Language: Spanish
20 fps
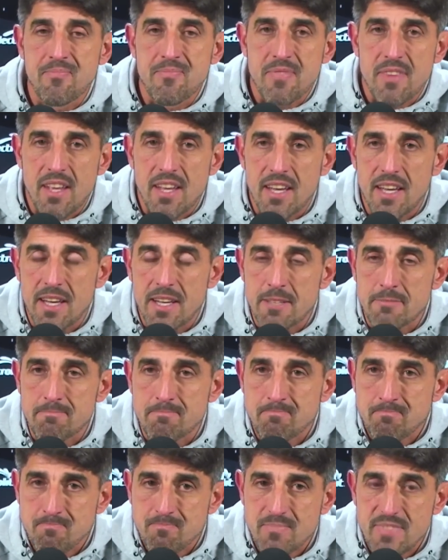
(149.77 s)

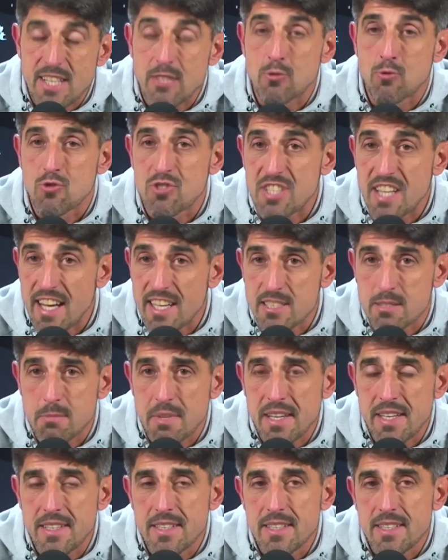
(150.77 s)
em, entusiasme,
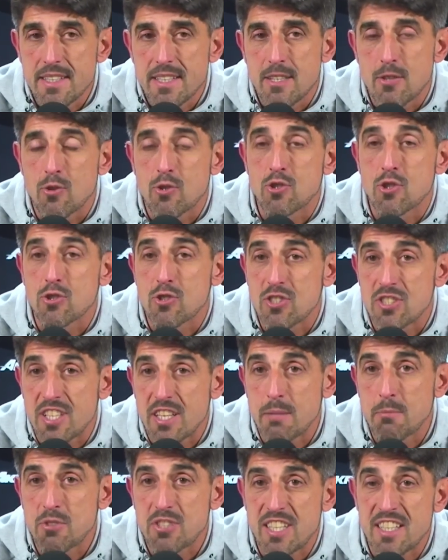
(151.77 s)
nosotros
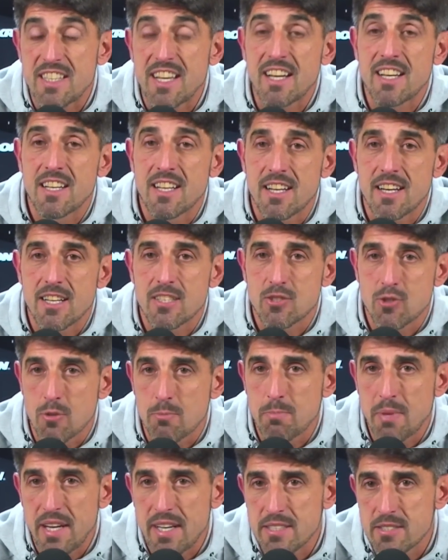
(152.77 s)
tenemos que darle la razón
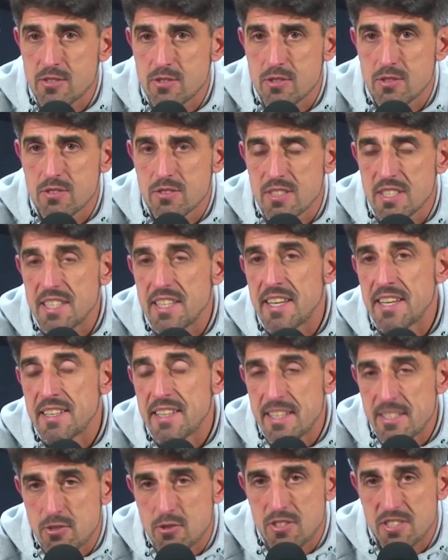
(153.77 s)
para eso. Y en
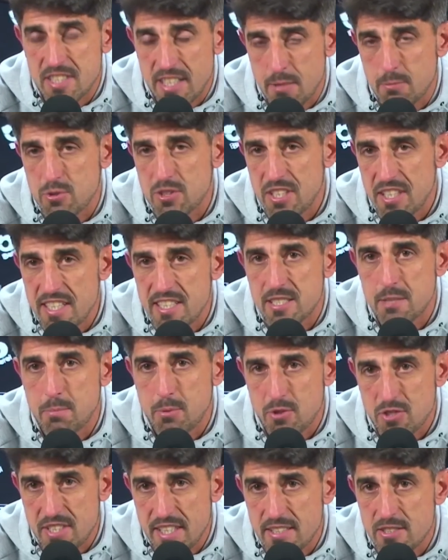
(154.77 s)
eso estamos, en ese
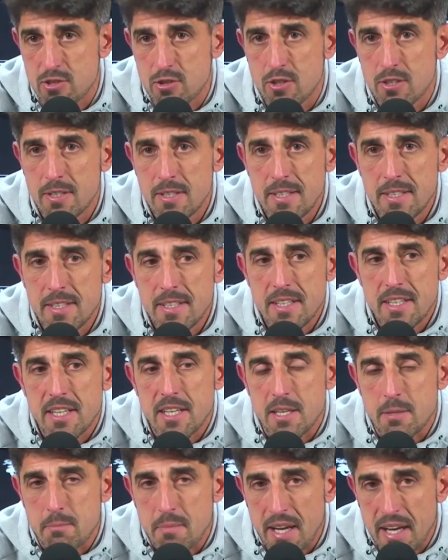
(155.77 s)
proceso, y
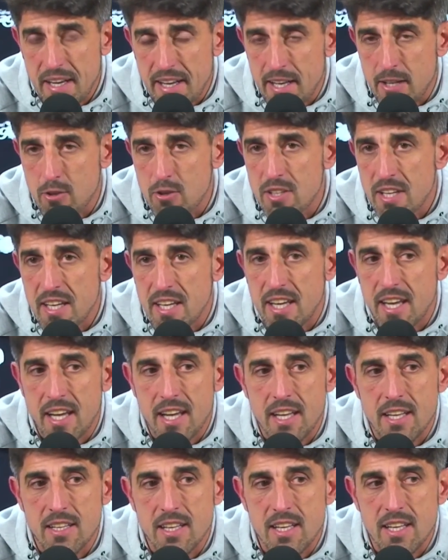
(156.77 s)
me alegro de que,
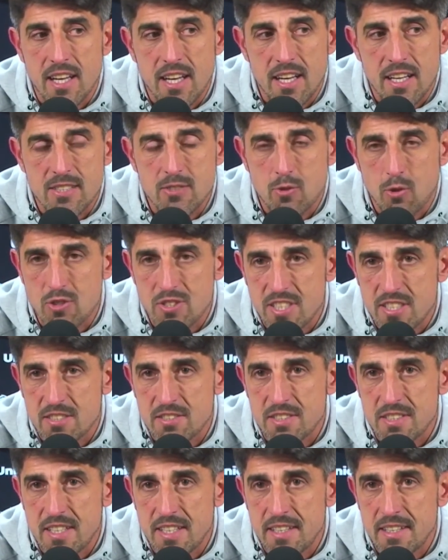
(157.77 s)
de que las cosas
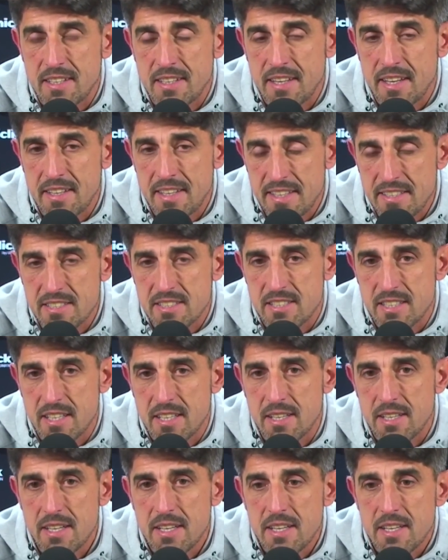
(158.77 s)
en, este
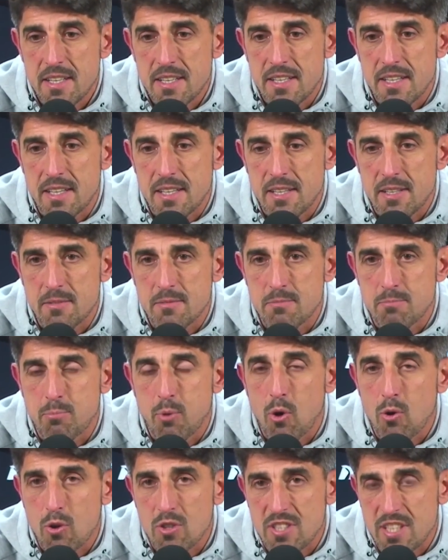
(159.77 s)
eh,
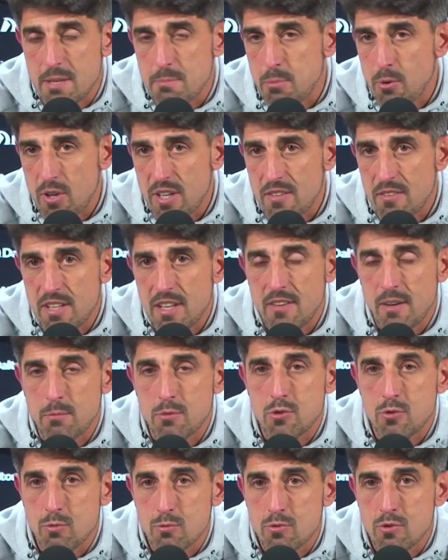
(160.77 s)
poco tiempo que llevamos
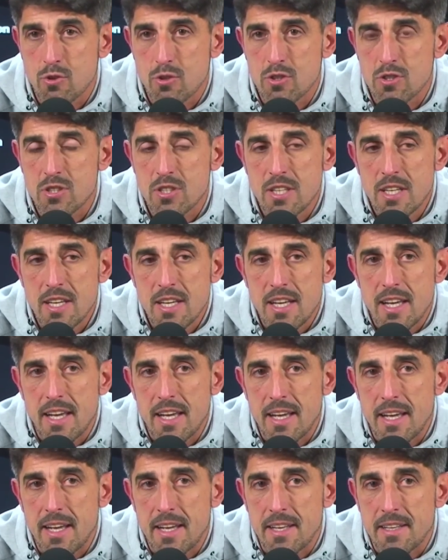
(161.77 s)
juntos
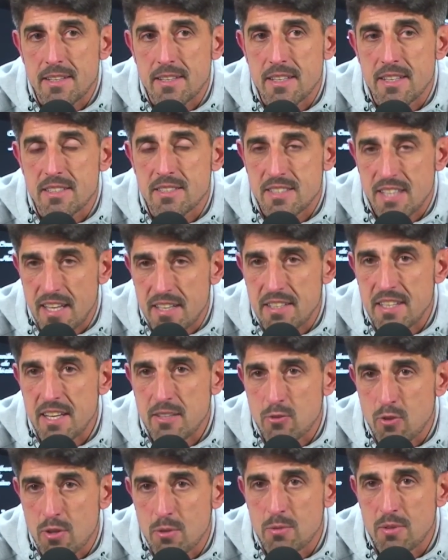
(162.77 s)
eh, están yendo
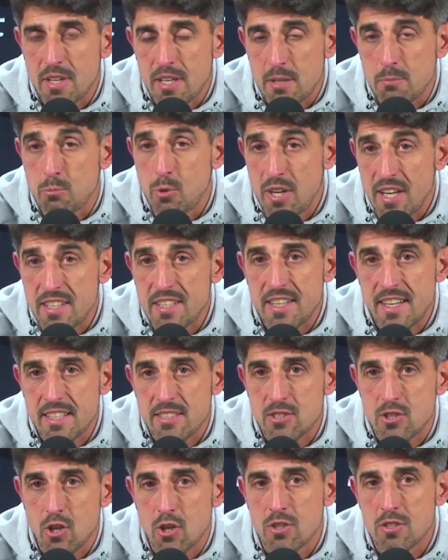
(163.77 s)
en, buena
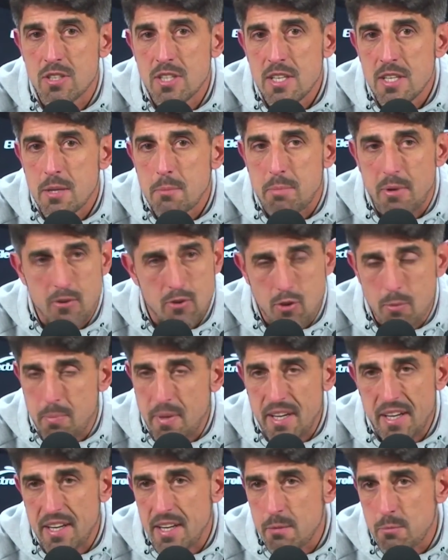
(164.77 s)
dirección, pero no
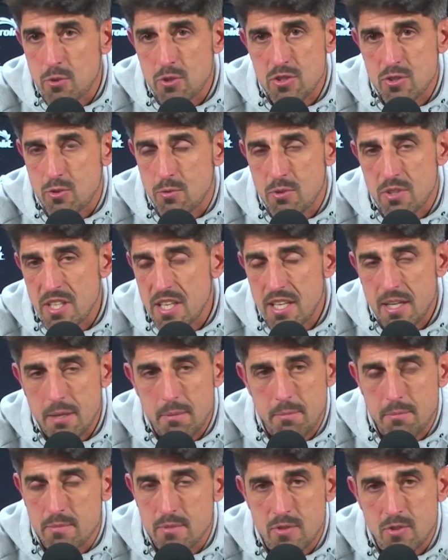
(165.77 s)
pararemos, como dije,
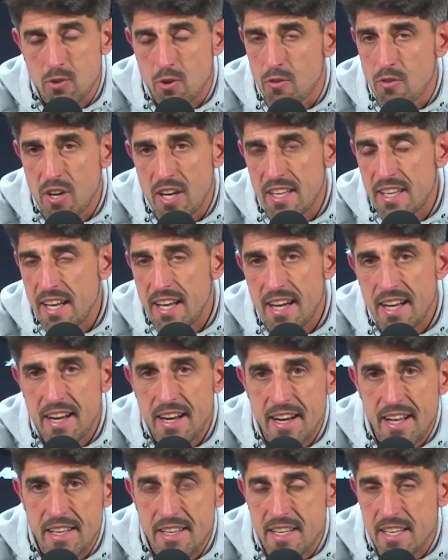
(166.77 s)
no voy a dejar a
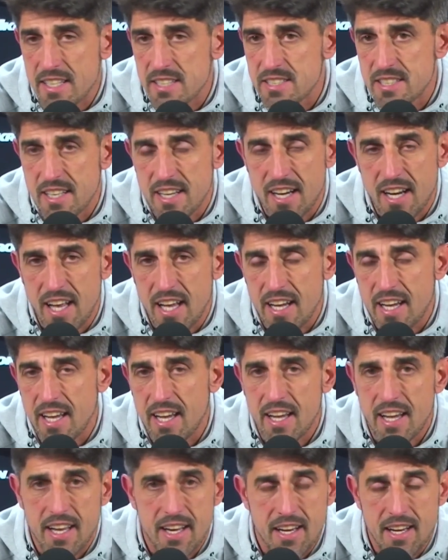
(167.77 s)
nadie que se relaje,
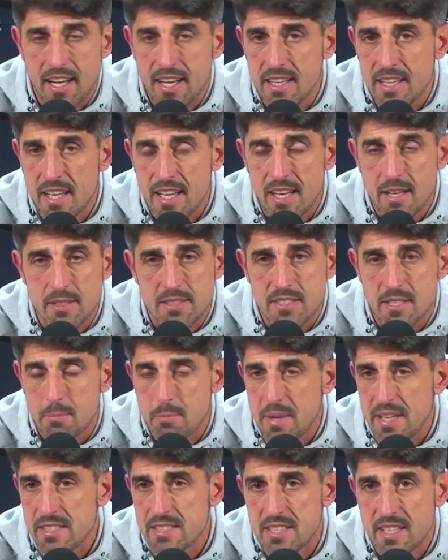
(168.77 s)
que nadie se
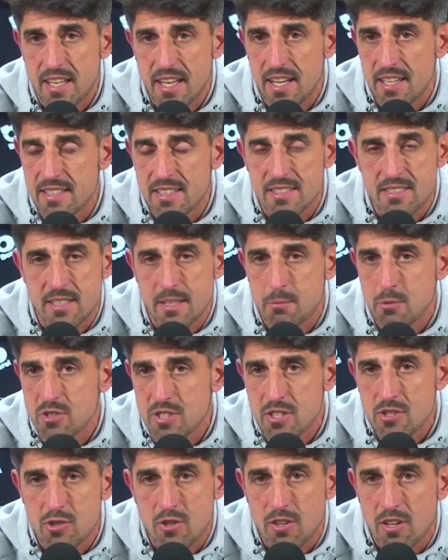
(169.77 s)
piense que hemos
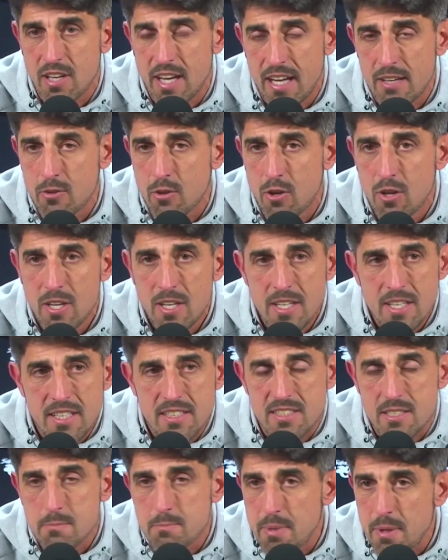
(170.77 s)
hecho algo,
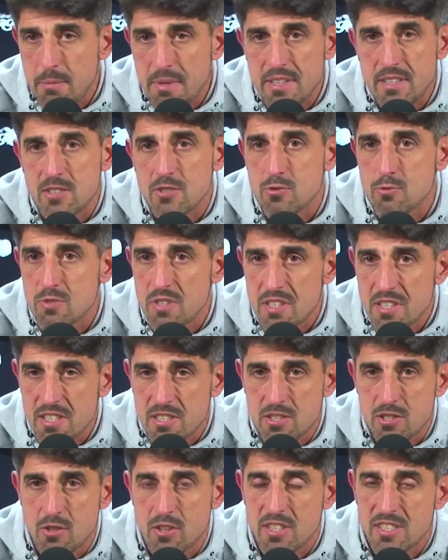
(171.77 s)
simplemente es un
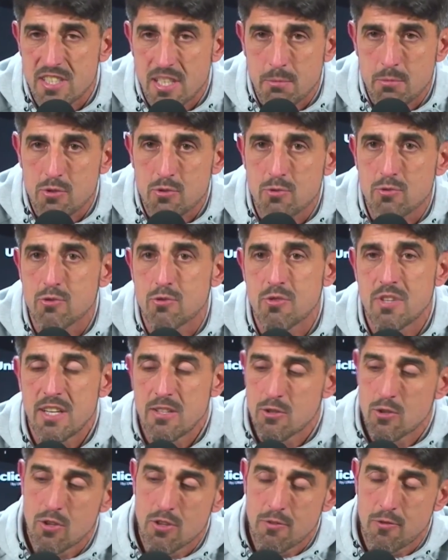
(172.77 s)
inicio, estamos
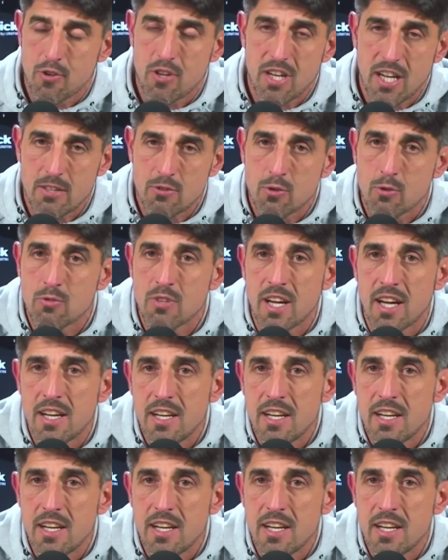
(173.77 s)
construyendo y forjando una,